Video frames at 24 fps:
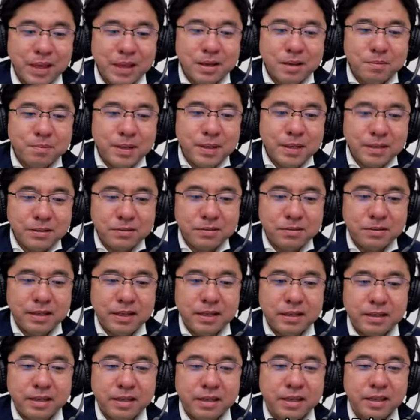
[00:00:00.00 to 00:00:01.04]
まずやん
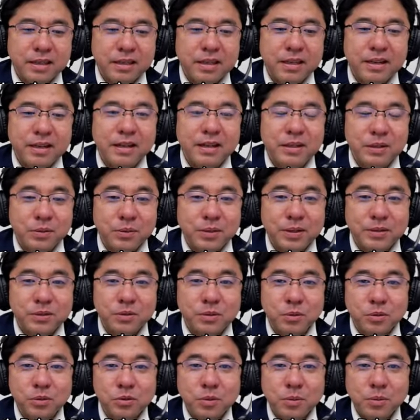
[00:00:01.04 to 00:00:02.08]
なきゃいけないのは、そ
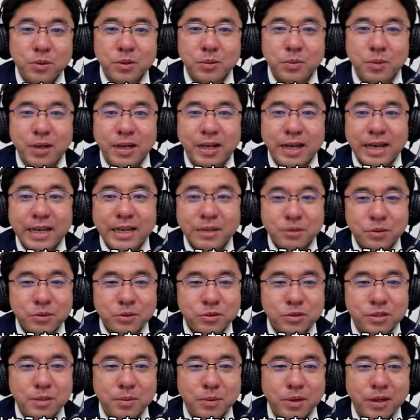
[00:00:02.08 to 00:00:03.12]
のそもそも開封
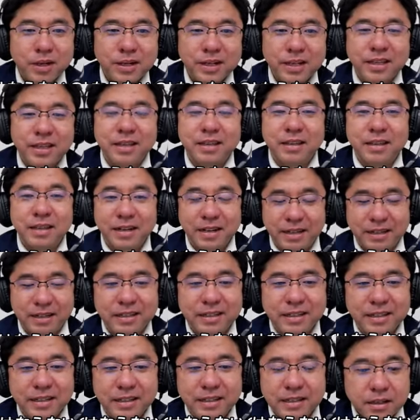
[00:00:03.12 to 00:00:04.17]
してもらわなきゃいけない。
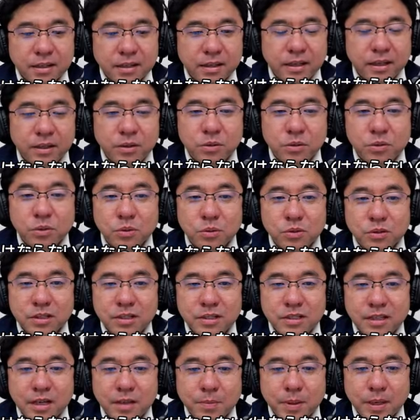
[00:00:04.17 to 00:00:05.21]
えっと、送信
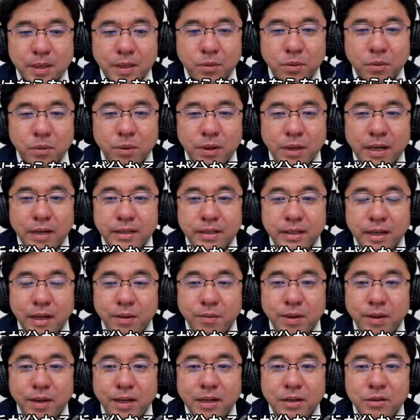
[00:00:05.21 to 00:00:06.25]
者名を相手が
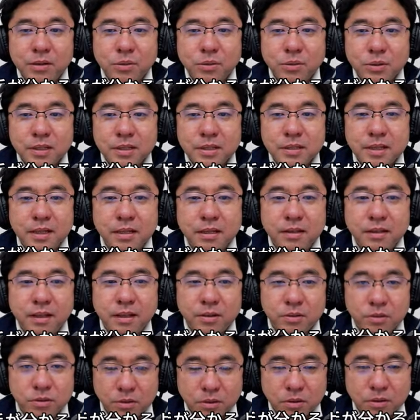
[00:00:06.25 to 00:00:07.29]
分かるように設定
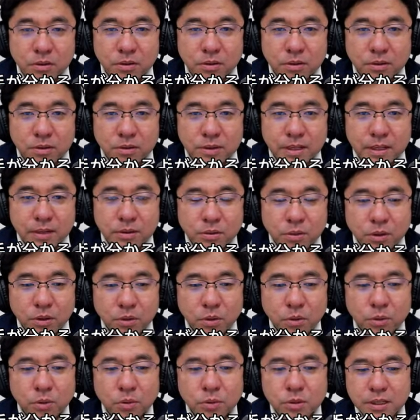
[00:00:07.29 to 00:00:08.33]
する。で、それ
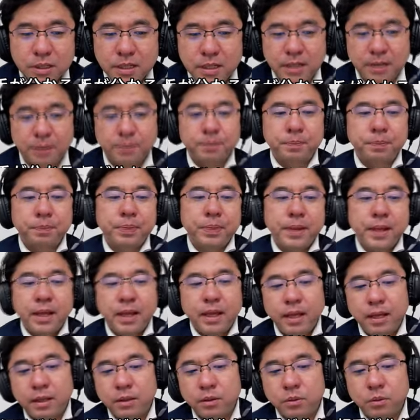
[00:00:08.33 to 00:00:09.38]
と同時に、
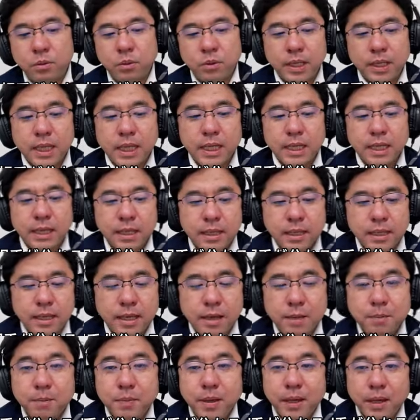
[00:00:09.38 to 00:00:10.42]
えっと、
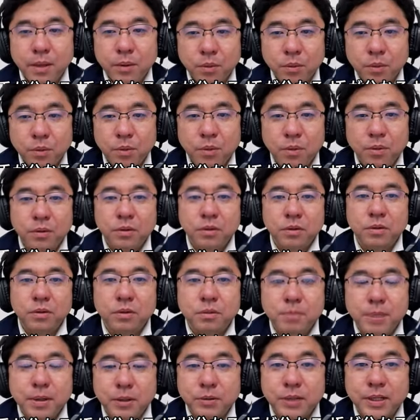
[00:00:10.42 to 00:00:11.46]
件名を、
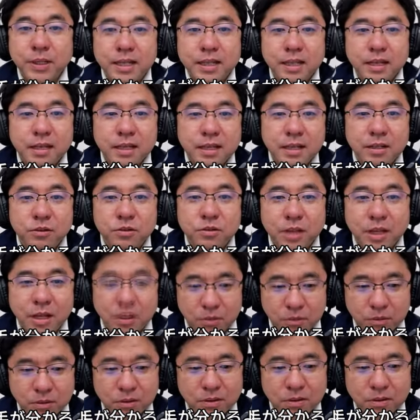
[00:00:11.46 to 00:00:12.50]
まあ、具体的につけ
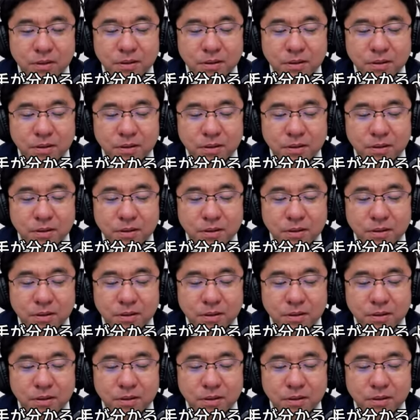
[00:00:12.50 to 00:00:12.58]
る。